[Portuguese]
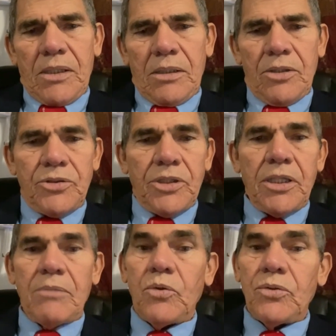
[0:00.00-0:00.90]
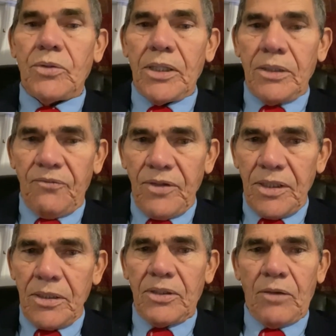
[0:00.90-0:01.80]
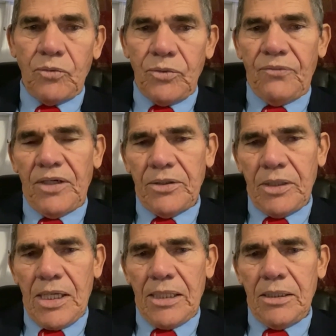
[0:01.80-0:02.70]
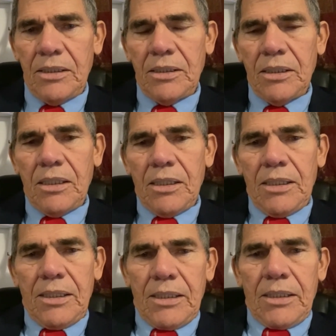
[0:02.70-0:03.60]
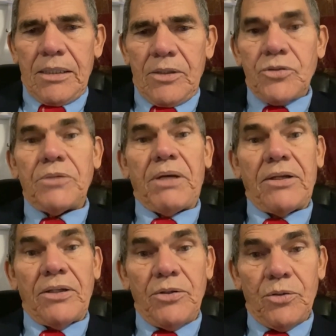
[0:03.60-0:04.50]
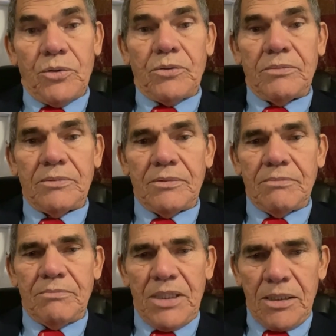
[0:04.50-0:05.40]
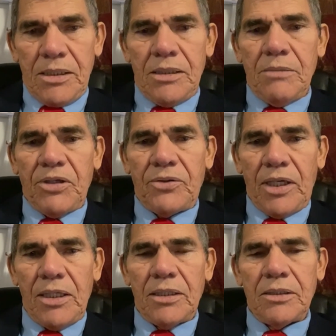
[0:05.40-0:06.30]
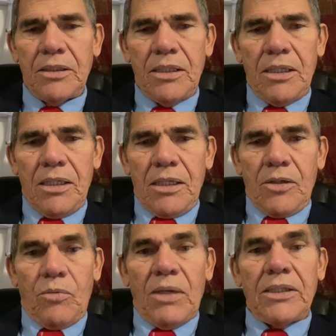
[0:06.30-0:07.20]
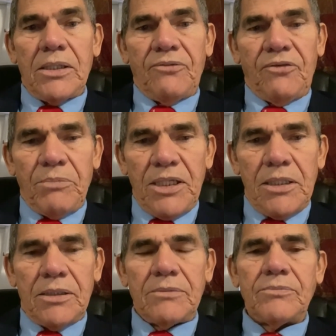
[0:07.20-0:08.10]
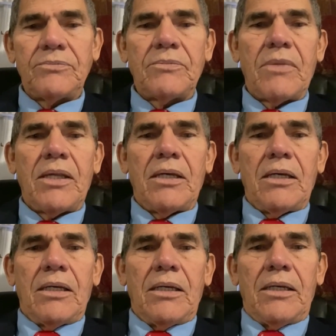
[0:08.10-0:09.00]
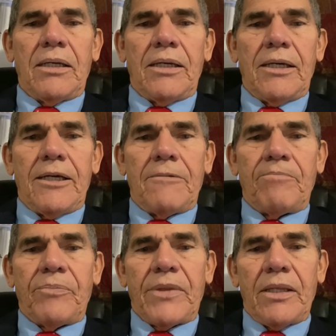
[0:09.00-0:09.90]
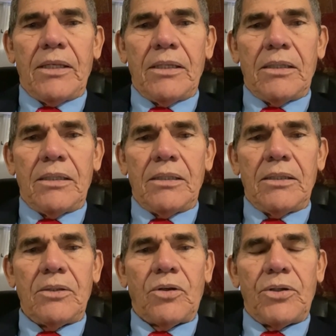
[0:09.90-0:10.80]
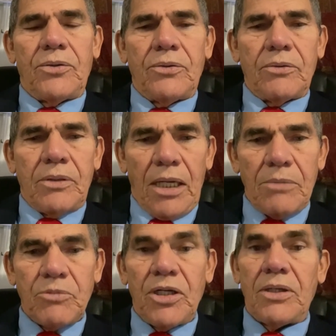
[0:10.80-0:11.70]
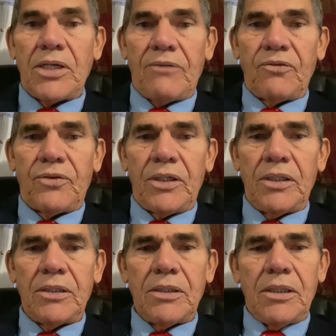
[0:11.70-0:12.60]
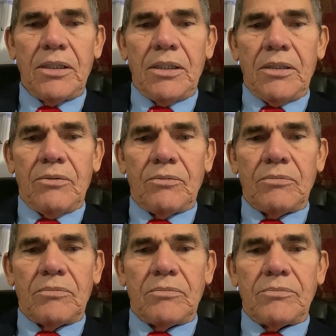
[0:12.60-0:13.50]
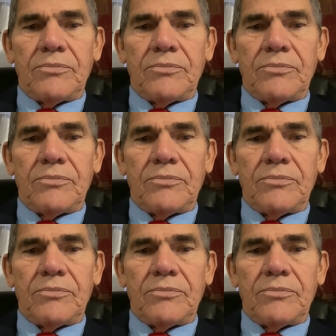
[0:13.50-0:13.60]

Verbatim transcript: Deus te dê muitos anos de vida, saúde e felicidade. Deus te presenteou, minha querida irmã Célia, com uma linda família. É... E nós queremos desejar a você um,